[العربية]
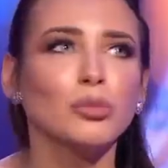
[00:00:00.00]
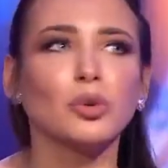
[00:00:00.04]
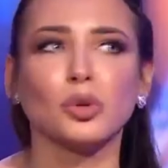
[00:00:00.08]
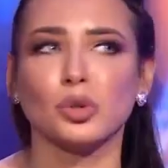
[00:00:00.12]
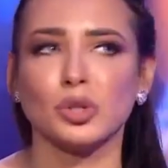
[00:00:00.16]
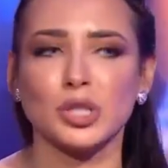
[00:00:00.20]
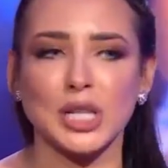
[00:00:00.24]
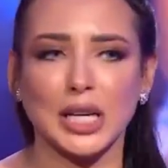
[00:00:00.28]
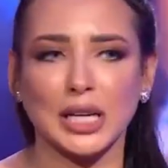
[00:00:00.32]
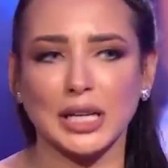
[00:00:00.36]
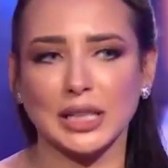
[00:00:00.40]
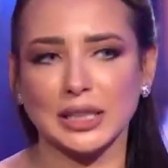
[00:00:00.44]

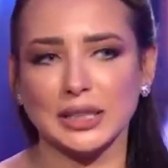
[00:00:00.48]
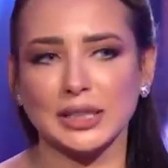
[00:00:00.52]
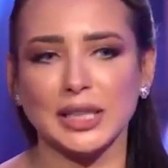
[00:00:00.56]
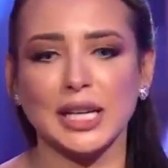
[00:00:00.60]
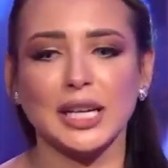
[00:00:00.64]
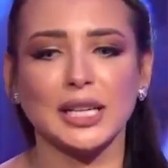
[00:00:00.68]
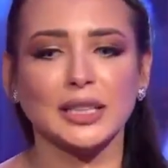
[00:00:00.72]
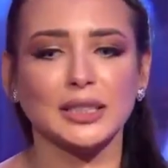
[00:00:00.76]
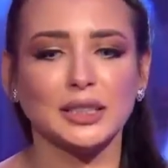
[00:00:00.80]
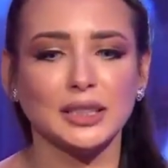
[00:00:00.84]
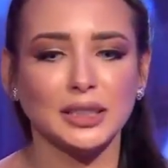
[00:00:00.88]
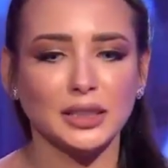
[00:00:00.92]
عمره سند
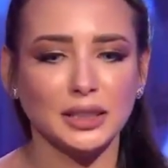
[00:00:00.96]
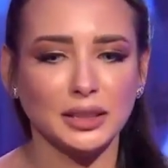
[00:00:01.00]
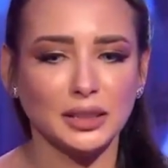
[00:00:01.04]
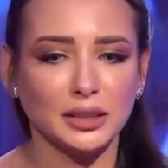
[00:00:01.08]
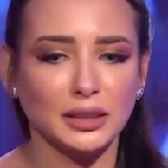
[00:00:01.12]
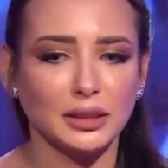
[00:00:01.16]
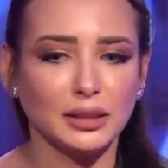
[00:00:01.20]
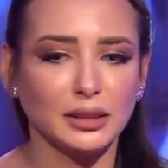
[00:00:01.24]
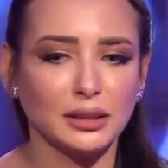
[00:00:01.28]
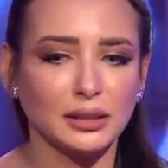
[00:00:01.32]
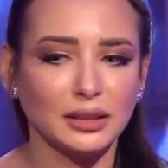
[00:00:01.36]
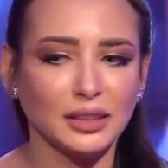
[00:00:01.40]

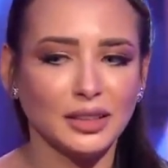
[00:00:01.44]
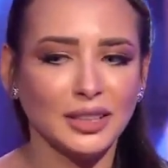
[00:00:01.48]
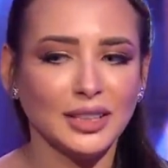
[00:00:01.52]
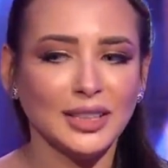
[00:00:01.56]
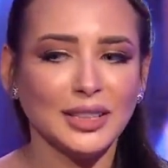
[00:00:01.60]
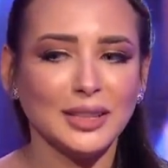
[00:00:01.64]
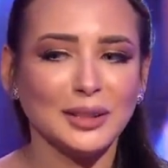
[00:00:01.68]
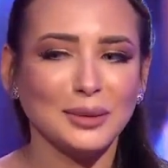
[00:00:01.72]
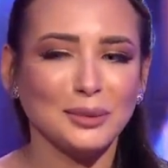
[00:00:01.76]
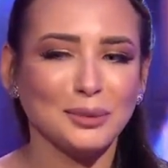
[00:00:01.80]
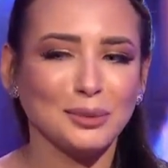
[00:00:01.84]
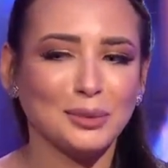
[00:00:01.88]
يعني
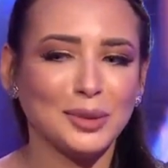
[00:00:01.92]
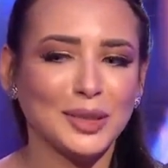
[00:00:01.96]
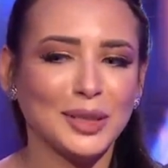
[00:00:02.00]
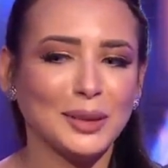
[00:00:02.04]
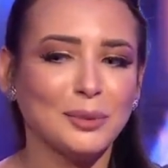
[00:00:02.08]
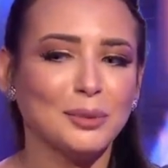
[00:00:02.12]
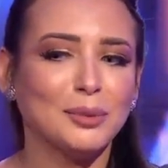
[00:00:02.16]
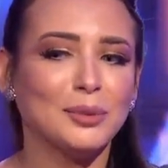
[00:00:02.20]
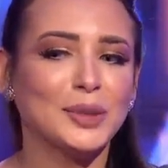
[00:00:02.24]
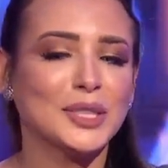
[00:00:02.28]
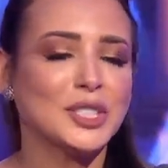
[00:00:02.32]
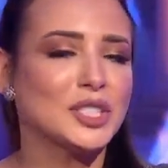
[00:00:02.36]

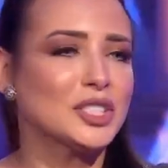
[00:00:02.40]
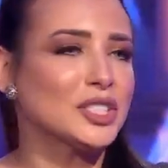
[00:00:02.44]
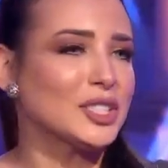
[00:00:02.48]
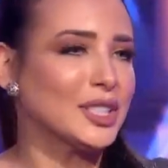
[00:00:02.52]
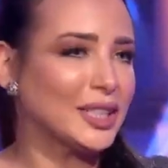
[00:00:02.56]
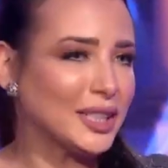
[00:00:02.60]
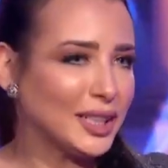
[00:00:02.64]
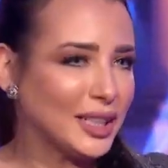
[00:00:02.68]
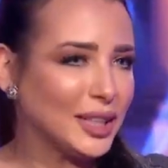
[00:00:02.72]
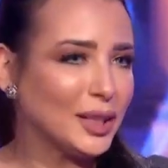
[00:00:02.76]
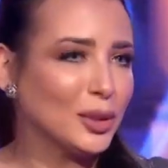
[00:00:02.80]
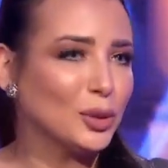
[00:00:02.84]

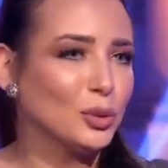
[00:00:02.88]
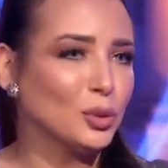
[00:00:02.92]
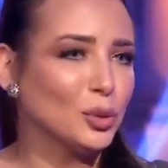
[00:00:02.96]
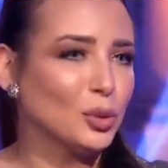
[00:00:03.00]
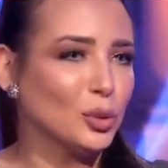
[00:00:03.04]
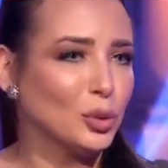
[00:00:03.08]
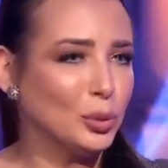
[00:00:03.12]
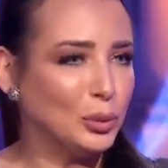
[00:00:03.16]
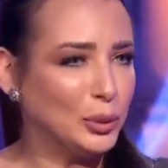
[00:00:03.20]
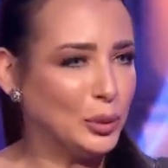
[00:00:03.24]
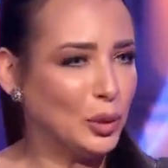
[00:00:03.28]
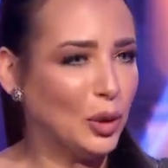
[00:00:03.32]
بشتكي له
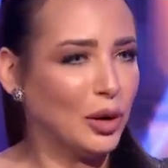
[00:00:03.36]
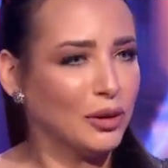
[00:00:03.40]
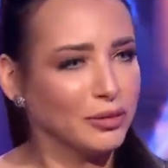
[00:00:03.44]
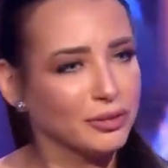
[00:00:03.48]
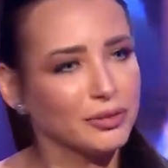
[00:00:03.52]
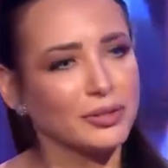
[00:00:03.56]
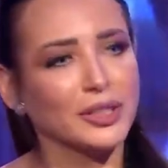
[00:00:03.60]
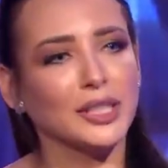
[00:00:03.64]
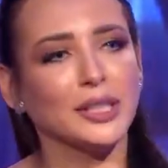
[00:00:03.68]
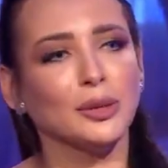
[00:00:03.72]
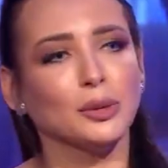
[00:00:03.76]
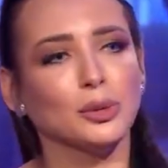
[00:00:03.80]

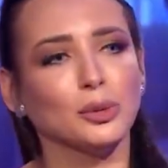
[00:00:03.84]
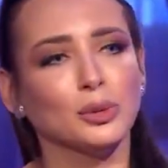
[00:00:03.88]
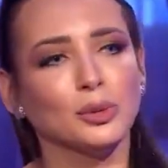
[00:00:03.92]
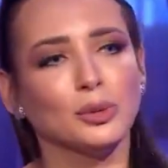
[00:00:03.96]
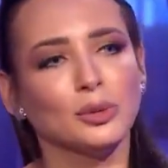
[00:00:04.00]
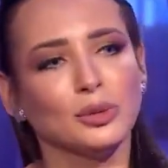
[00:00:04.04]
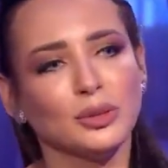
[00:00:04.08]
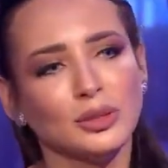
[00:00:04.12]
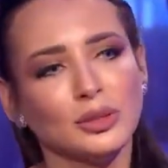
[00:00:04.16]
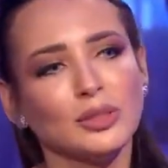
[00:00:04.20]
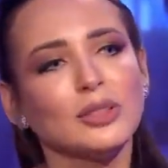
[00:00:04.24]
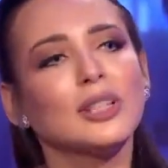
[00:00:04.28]
وبيقف لي
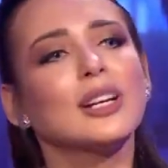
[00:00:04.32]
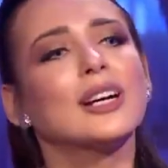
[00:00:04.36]
و...